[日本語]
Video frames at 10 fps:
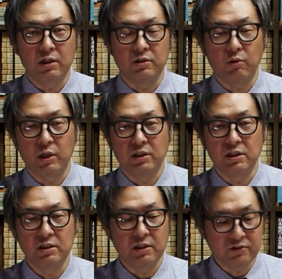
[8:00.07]
一重
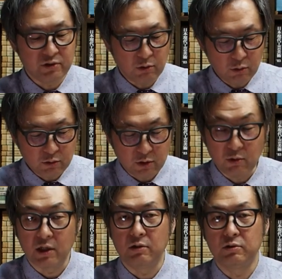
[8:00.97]
にいいですよと言
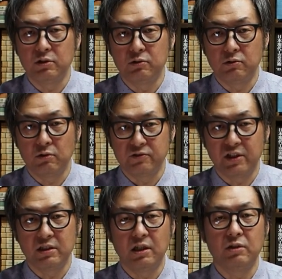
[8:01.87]
われる理由の
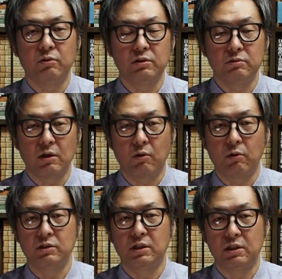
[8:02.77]
最大の理由はこ
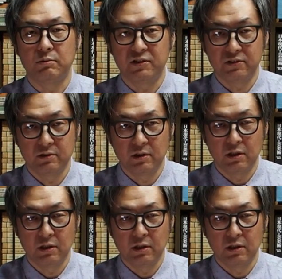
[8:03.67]
こになります。